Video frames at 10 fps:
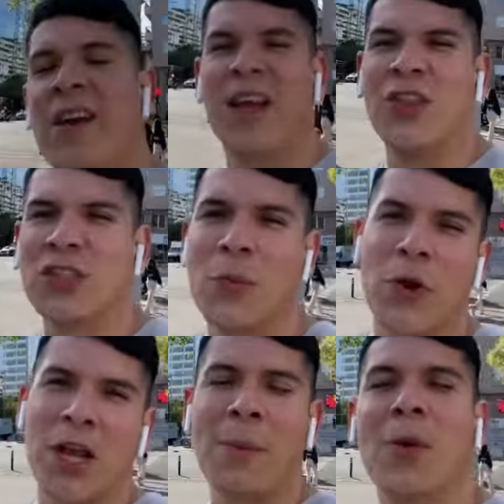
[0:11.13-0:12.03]
Entonces, por
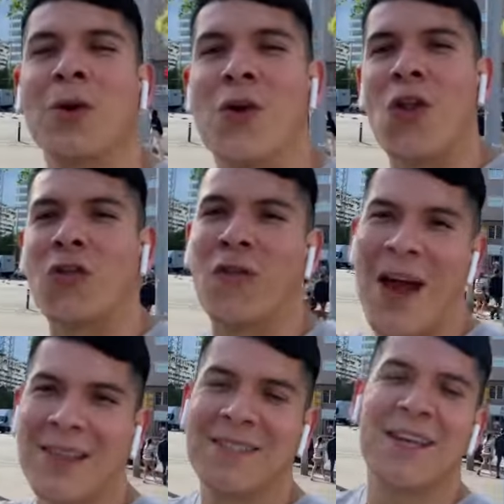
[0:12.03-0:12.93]
ejemplo, los
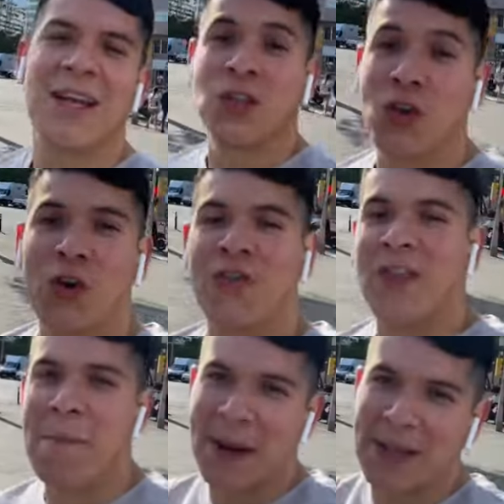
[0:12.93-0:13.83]
flats son
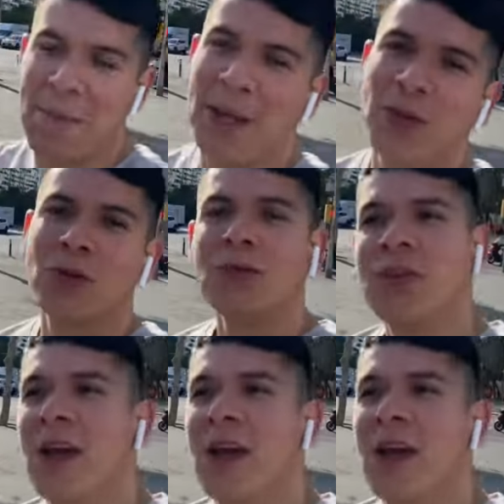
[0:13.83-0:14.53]
departamentos